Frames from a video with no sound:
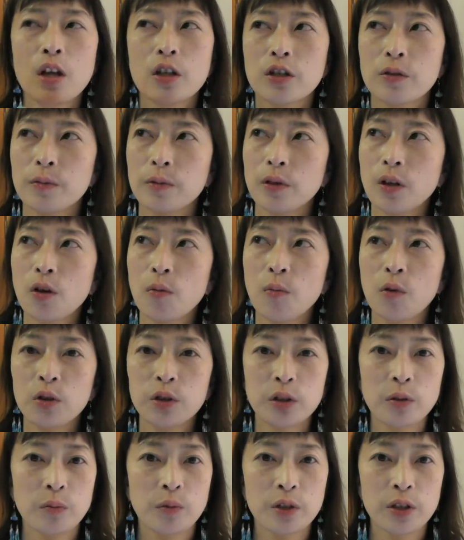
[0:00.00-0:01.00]
自分が
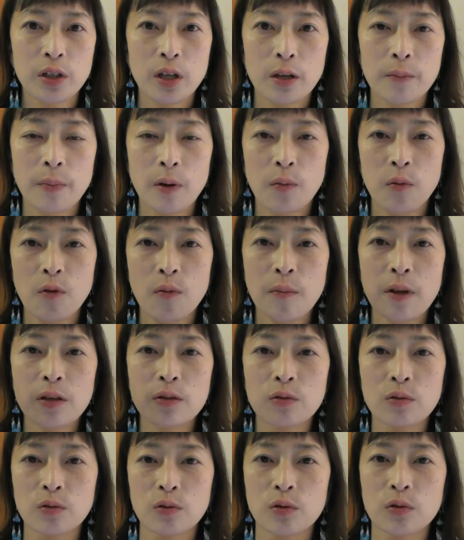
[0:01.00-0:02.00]
思ってもいない
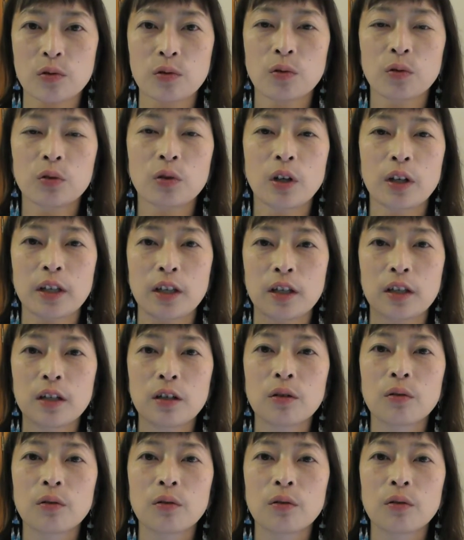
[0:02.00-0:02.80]
パフォーマンスをすることができ